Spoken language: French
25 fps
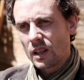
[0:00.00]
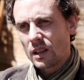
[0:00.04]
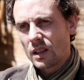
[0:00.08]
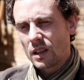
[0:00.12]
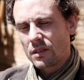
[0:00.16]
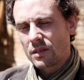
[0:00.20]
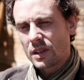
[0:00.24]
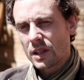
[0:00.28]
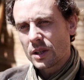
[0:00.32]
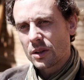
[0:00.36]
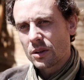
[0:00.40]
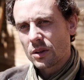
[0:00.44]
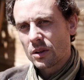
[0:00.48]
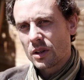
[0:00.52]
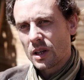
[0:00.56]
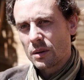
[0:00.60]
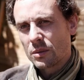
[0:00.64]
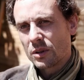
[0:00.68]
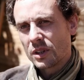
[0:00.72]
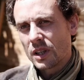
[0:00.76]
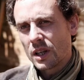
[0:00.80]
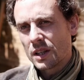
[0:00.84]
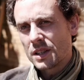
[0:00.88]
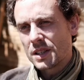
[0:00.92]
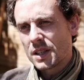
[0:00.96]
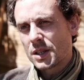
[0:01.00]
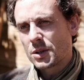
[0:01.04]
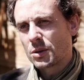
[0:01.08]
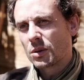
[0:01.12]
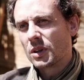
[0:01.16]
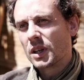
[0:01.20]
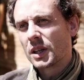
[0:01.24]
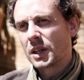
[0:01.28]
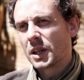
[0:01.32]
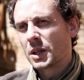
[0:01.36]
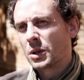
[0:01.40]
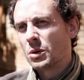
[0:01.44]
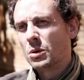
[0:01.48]
avec euh, la modernisation
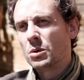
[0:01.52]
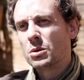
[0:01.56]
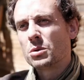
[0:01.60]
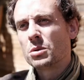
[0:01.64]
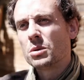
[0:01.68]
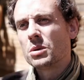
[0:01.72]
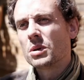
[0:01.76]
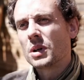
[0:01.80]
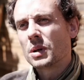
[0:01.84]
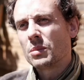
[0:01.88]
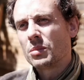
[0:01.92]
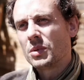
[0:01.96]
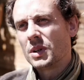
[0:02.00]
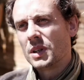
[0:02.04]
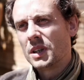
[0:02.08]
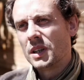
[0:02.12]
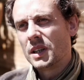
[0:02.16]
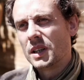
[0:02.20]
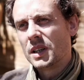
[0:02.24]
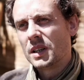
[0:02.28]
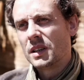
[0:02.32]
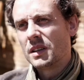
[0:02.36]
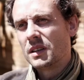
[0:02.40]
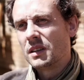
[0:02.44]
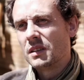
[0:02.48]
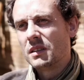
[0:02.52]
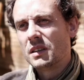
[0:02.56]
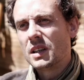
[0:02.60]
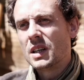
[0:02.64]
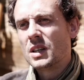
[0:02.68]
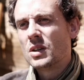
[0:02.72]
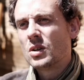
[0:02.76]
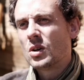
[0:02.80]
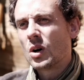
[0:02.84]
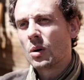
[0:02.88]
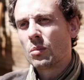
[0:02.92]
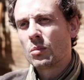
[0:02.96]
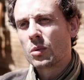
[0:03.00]
de l'agriculture et puis
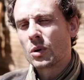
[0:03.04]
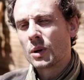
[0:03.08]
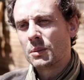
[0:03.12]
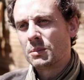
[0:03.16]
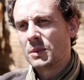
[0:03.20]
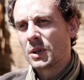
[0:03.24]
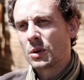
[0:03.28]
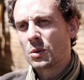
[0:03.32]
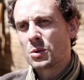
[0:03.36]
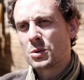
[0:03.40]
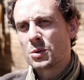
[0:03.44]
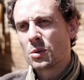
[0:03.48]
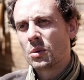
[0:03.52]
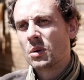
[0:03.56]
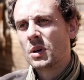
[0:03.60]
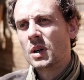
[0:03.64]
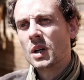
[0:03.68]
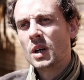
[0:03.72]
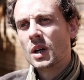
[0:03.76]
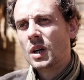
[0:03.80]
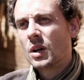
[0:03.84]
d'énormes problèmes d'érosion